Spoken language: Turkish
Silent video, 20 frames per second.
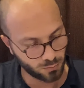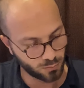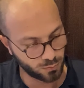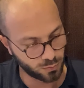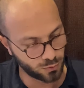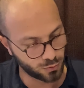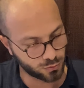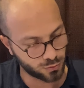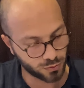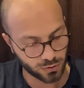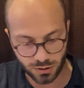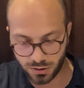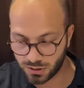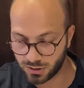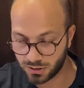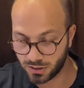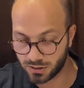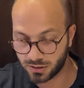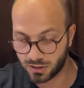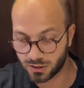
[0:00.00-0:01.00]
Bluetooth
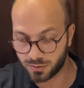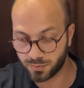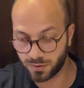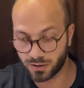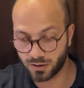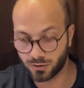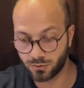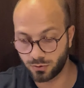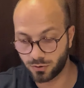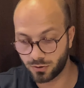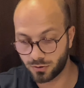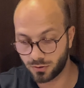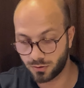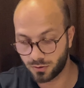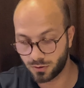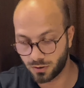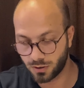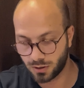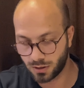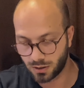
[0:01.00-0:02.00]
için eşleşme aranıyor.
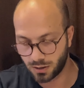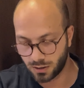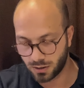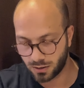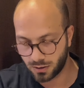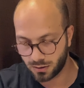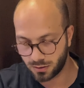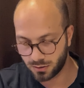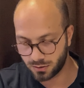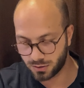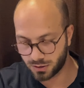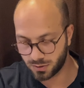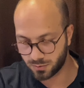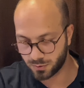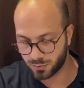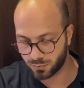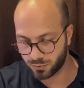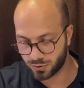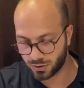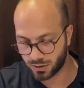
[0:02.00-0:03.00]

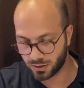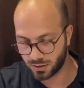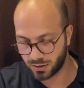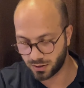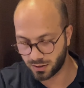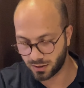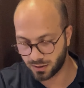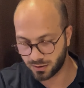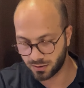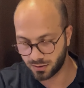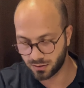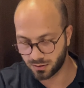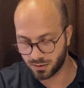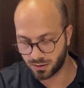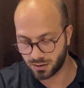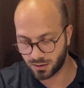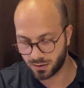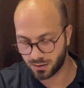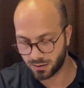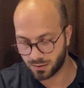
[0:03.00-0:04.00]
Işığımız bu şekilde
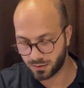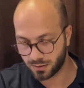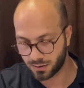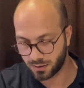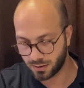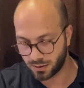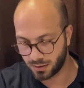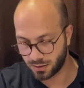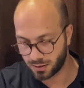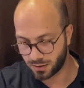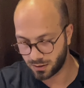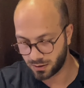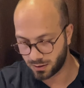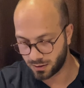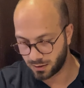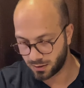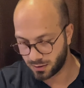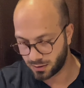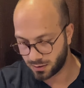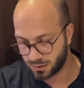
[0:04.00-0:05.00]
yandığında
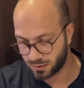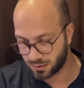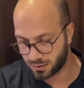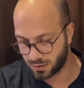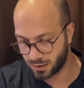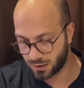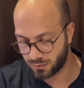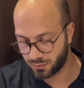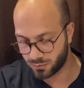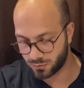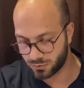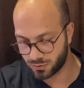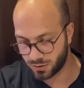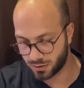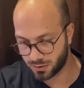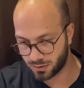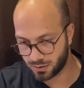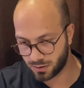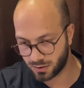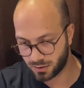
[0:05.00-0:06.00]
telefon
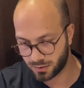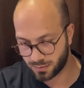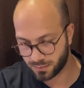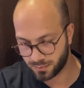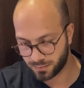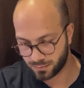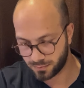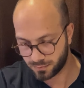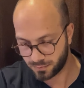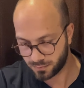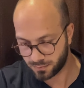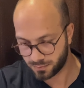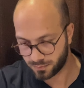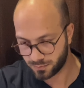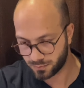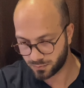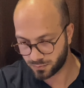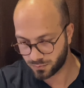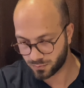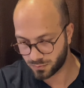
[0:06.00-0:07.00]
üzerinden
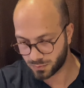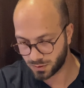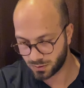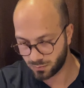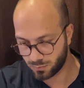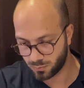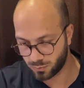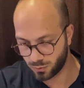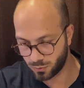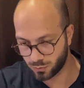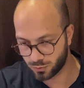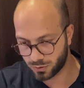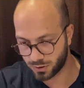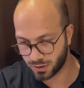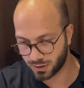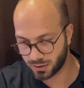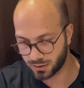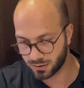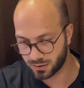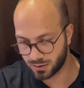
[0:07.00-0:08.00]
Bluetooth'a
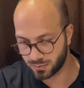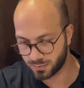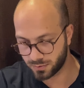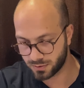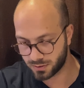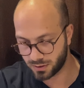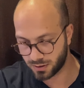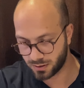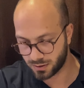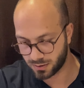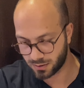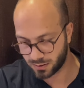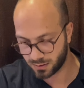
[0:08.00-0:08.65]
girdiğimizde